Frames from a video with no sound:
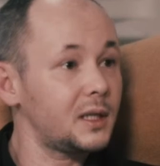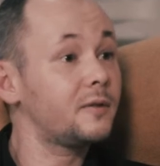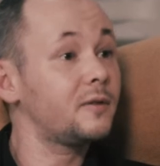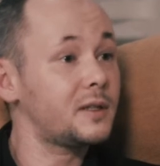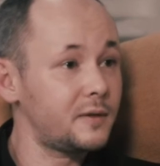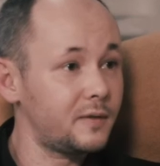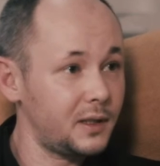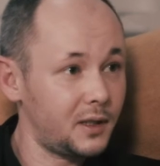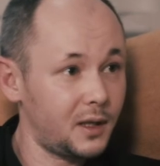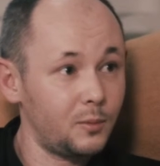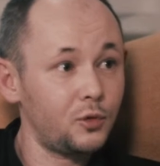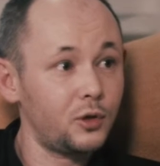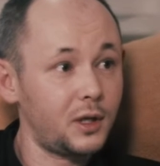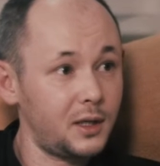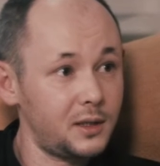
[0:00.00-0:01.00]
соответственно, их
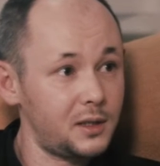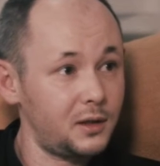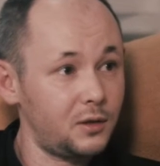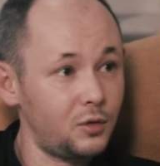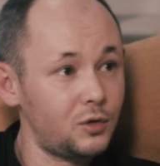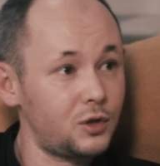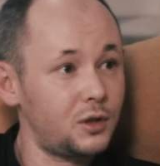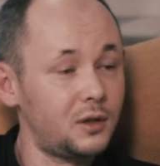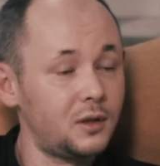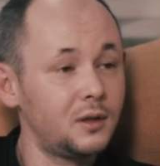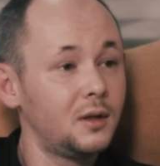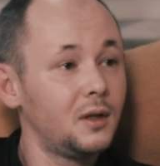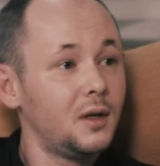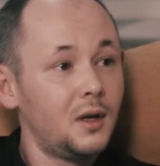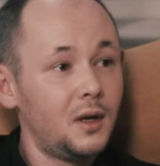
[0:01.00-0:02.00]
коммуникация тоже
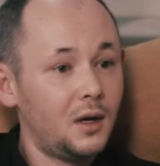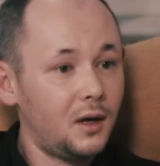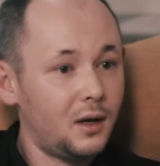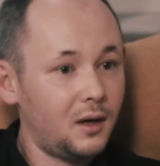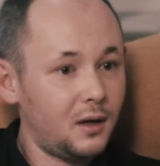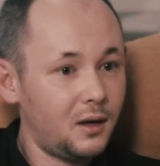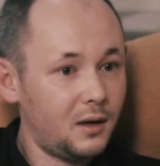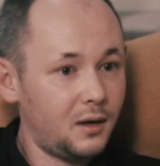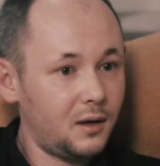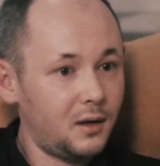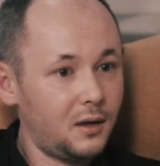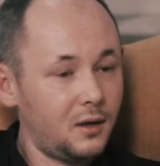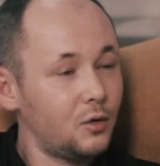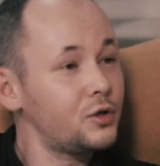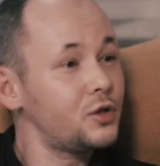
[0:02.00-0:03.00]

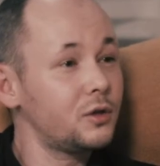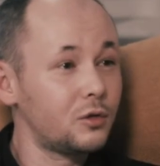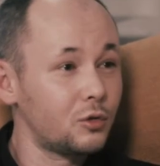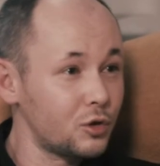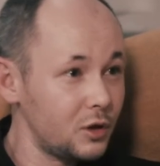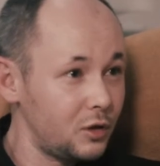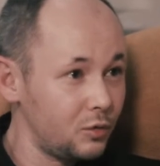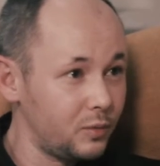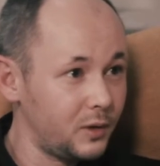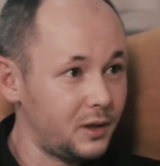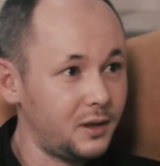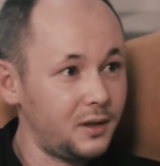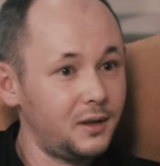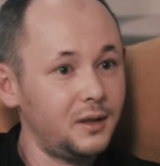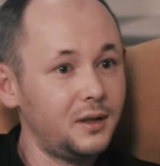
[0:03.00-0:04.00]
э, очень
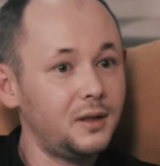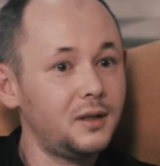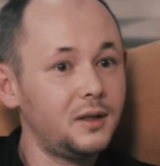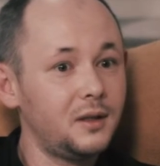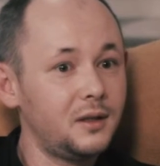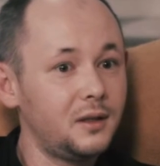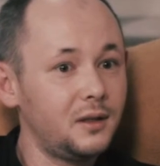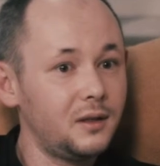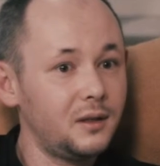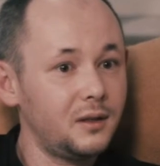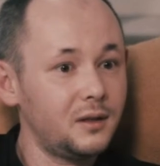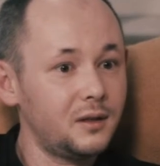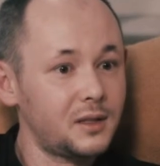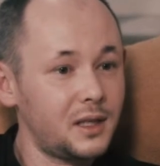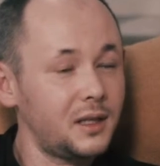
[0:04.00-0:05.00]
дружелюбная
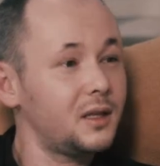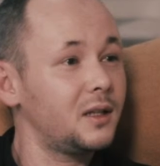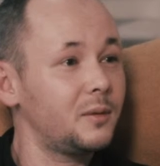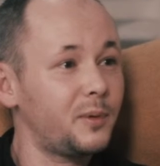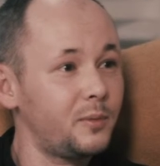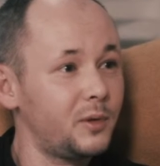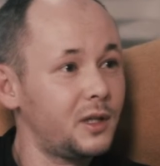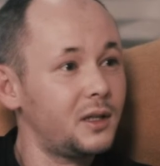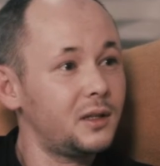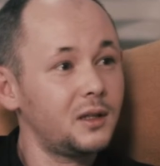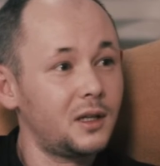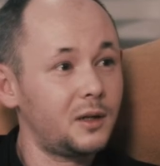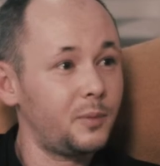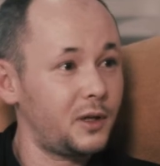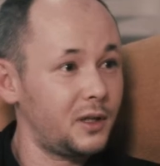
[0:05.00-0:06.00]
и скорее напоминает
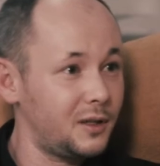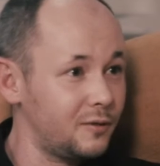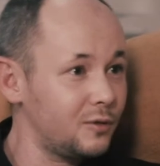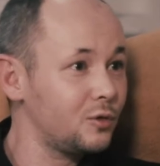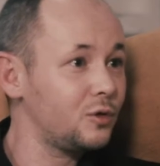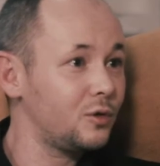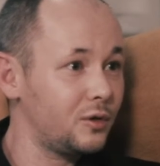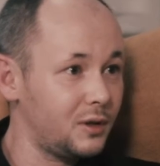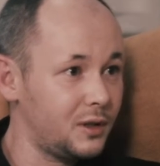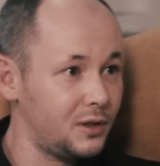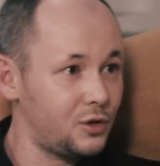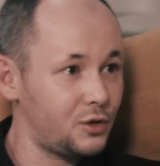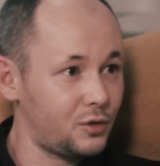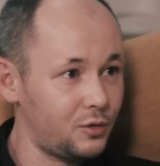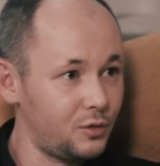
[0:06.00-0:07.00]
не корпоративную
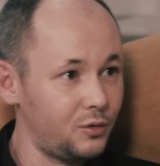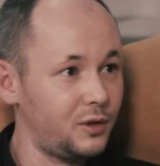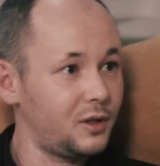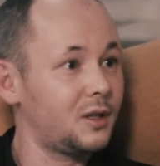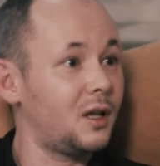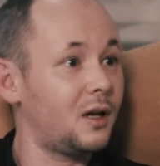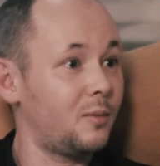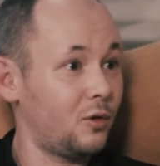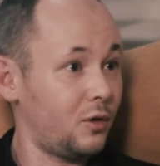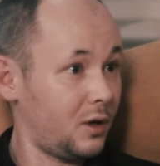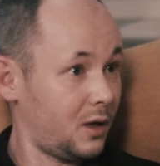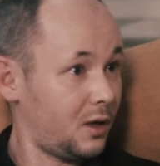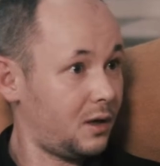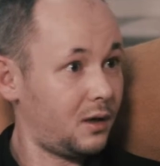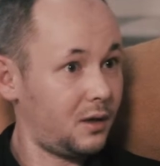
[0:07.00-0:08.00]
юридическую рекламу,
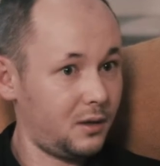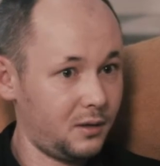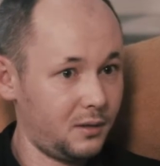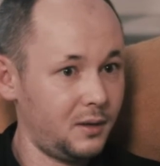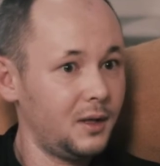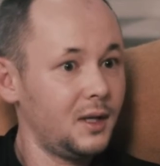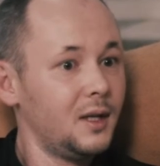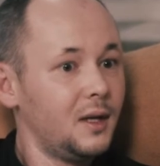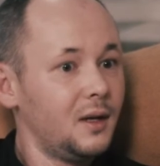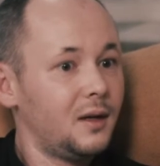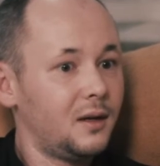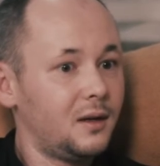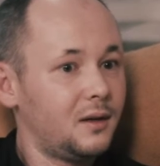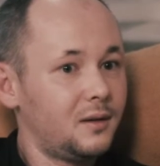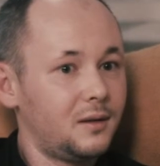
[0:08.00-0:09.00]
а
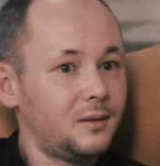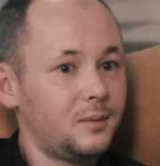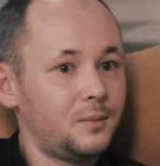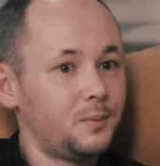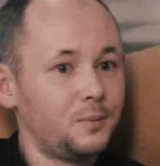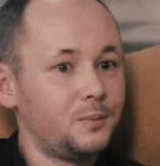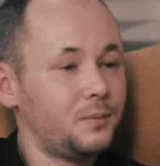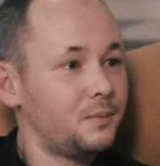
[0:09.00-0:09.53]
э,